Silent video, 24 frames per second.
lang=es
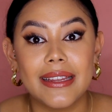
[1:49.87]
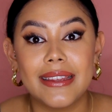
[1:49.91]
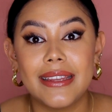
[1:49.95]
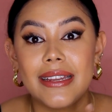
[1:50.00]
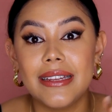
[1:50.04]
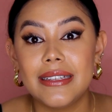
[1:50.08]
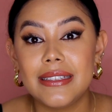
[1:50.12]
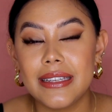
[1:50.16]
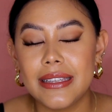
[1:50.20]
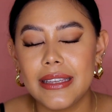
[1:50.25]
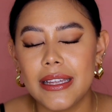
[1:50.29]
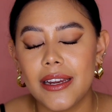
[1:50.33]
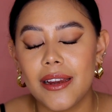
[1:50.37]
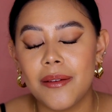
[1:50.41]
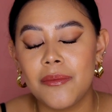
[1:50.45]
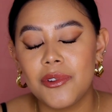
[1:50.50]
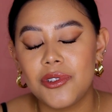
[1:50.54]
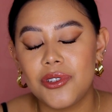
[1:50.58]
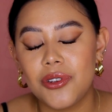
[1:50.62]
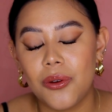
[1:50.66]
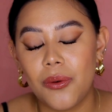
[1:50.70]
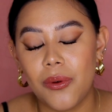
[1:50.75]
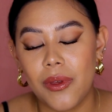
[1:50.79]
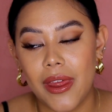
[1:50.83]
Tienes que tener
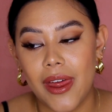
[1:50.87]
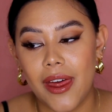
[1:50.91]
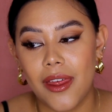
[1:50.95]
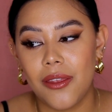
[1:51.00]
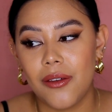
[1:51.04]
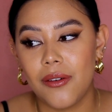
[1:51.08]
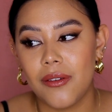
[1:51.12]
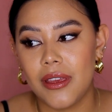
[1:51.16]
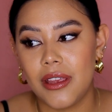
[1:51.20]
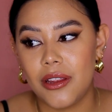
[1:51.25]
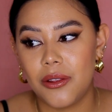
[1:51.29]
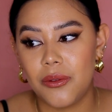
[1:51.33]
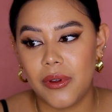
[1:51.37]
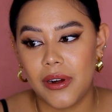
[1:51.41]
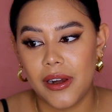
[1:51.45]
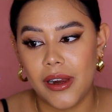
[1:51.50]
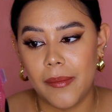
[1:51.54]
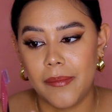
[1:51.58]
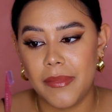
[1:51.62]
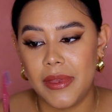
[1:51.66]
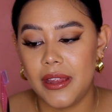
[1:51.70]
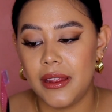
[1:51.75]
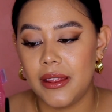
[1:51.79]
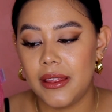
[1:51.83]
mucho cuidado y tu
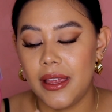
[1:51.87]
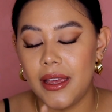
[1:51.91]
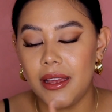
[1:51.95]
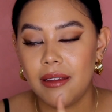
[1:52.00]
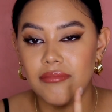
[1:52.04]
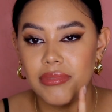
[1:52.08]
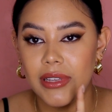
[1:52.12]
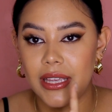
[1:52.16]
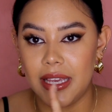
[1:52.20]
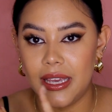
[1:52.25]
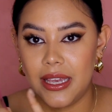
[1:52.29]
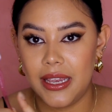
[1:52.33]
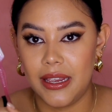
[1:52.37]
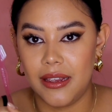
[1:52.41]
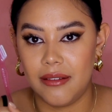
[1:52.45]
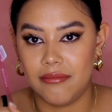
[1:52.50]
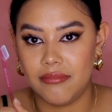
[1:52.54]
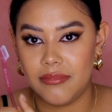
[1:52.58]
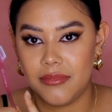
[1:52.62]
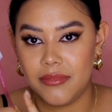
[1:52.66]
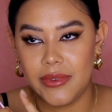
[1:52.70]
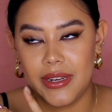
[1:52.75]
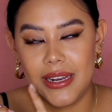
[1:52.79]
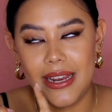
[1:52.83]
herramienta, que
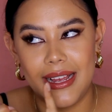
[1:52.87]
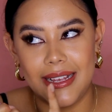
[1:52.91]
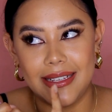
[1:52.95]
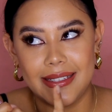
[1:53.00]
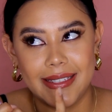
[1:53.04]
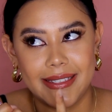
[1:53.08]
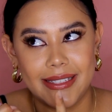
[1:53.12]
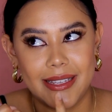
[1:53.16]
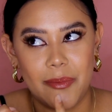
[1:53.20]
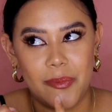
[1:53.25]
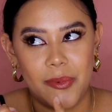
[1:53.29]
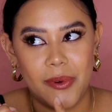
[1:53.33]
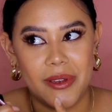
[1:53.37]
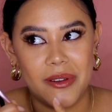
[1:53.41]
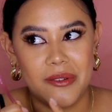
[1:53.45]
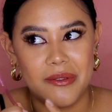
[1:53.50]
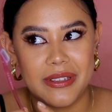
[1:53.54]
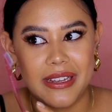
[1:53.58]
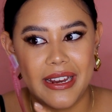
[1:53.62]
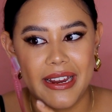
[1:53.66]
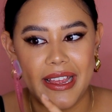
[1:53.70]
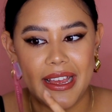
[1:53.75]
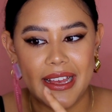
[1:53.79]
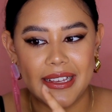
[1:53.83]
las que se pueden
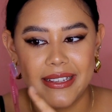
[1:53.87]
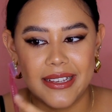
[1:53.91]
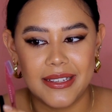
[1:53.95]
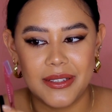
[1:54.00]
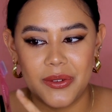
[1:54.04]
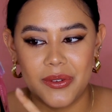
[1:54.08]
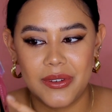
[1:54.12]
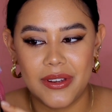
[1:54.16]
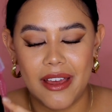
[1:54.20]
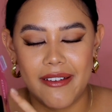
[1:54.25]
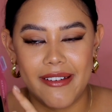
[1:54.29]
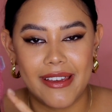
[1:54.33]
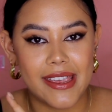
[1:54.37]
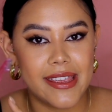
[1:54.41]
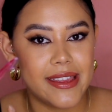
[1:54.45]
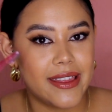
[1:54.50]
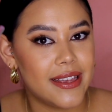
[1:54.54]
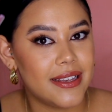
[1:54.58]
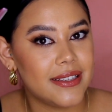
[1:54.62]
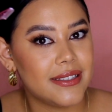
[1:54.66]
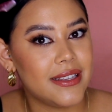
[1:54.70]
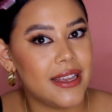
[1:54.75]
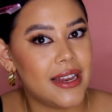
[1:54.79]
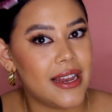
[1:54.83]
usar en casa son
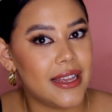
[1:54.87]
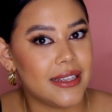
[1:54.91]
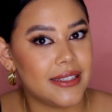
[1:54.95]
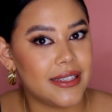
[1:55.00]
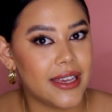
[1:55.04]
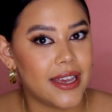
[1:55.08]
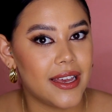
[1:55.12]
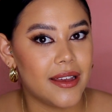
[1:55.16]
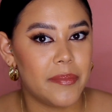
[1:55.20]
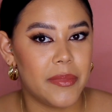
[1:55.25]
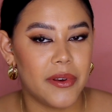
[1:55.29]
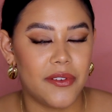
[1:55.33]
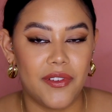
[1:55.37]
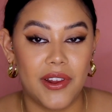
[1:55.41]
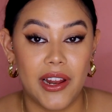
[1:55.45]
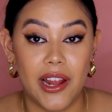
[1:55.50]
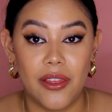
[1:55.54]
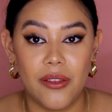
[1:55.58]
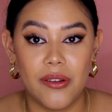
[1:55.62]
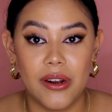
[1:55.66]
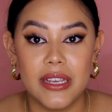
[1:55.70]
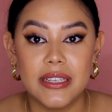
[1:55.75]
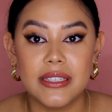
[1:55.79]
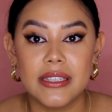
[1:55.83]
navajitas de la ceja
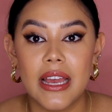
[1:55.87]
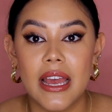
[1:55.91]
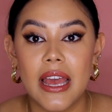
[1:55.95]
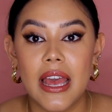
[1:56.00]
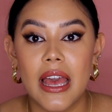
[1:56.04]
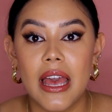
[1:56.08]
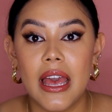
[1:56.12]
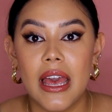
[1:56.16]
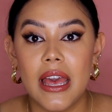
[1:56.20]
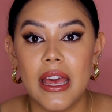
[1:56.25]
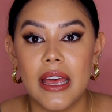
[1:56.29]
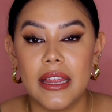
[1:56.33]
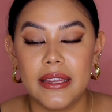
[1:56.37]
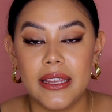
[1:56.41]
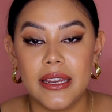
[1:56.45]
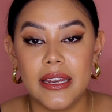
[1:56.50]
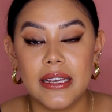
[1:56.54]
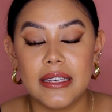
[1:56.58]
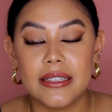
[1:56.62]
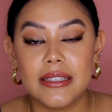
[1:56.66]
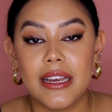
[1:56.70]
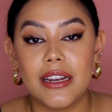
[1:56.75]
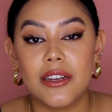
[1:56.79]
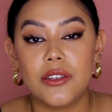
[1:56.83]
perfiladores, tiene
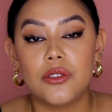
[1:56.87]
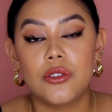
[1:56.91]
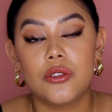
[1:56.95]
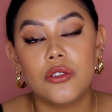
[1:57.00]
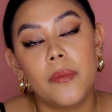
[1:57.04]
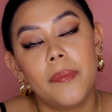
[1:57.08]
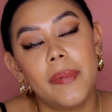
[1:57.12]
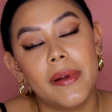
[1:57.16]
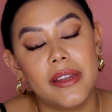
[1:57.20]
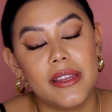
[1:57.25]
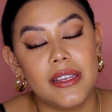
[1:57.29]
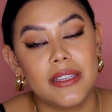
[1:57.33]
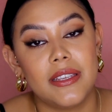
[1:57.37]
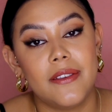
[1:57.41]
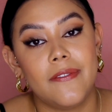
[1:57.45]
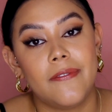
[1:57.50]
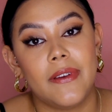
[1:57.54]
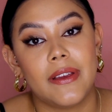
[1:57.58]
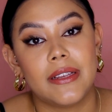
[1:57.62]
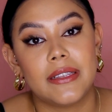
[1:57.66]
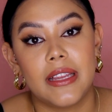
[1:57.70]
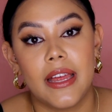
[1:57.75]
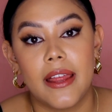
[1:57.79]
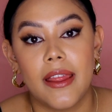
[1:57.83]
que estar súper
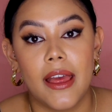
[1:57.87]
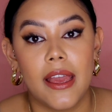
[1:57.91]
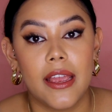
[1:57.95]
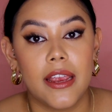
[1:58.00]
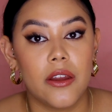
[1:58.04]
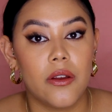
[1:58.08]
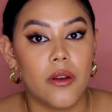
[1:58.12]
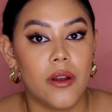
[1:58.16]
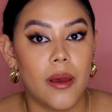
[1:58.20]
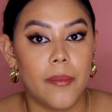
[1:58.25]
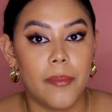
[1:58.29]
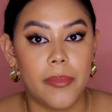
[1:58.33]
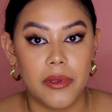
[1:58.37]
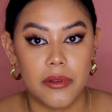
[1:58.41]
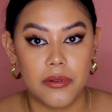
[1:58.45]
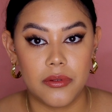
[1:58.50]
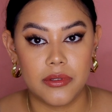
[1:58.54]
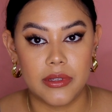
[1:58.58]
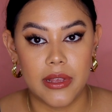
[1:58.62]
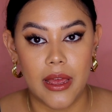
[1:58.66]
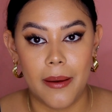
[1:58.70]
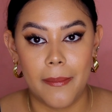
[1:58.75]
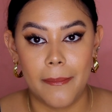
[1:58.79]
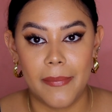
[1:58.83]
desinfectada y no la puedes
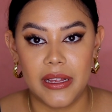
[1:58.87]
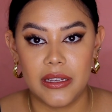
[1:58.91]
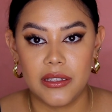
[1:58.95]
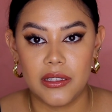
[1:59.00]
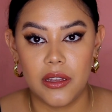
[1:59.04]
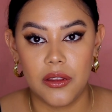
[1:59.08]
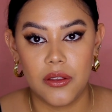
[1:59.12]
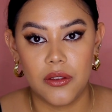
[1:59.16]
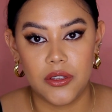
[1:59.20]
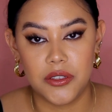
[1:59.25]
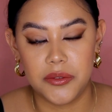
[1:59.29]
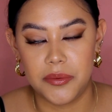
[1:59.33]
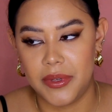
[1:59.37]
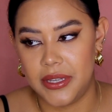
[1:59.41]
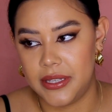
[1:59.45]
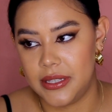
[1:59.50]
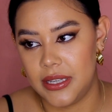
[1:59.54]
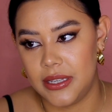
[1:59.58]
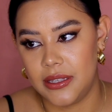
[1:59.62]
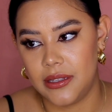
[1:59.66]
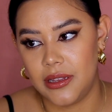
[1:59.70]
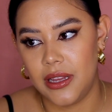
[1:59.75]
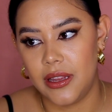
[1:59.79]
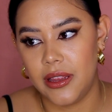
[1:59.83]
usar más de dos
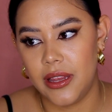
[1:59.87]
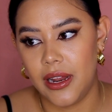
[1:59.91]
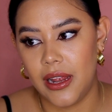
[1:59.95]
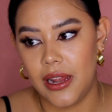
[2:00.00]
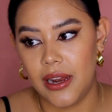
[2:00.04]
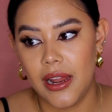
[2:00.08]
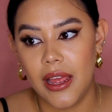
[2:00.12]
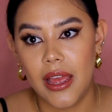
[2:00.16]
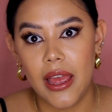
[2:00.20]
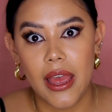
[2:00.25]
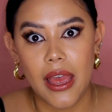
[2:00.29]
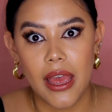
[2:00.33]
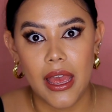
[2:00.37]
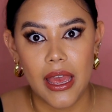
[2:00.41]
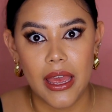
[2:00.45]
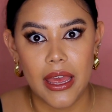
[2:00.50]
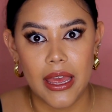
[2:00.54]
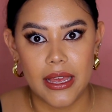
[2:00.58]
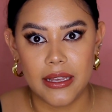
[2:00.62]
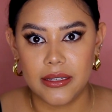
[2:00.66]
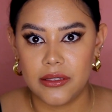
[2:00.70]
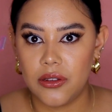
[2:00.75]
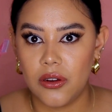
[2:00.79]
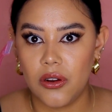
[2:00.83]
veces, literal
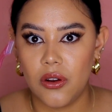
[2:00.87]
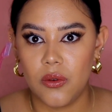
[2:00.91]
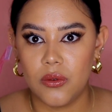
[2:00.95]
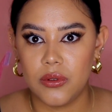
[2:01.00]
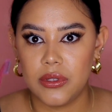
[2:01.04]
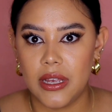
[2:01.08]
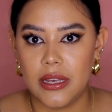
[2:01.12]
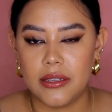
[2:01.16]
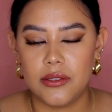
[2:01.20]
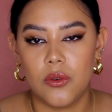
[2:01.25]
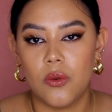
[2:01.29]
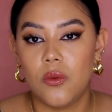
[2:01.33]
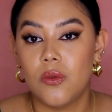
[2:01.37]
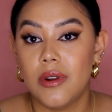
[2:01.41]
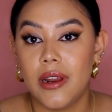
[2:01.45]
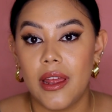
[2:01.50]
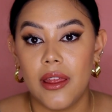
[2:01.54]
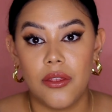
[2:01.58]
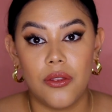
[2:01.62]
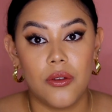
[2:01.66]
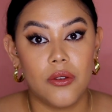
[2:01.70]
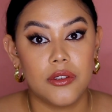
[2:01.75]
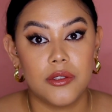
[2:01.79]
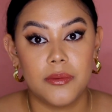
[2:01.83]
esto lo usas
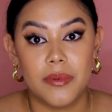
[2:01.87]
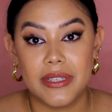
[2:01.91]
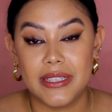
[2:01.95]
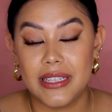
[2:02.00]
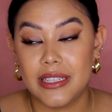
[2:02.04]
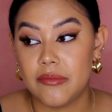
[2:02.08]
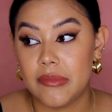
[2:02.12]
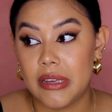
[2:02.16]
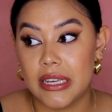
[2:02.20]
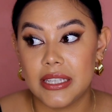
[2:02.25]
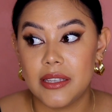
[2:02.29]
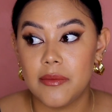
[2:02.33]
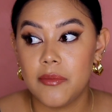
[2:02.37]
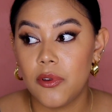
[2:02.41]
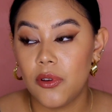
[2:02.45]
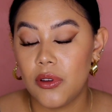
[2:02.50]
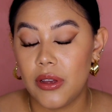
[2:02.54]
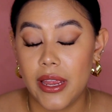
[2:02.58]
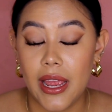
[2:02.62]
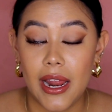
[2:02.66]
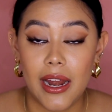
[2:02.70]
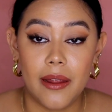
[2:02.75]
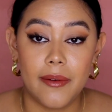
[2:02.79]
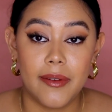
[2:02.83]
una, dos veces máximo
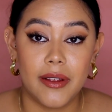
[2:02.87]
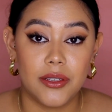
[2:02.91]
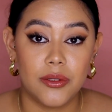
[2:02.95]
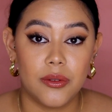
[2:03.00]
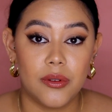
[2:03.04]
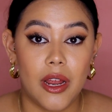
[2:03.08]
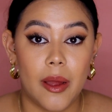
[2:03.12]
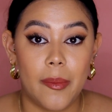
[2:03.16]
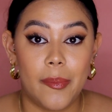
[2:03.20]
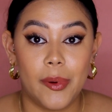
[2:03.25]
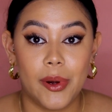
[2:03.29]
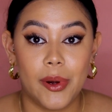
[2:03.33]
y a la basura,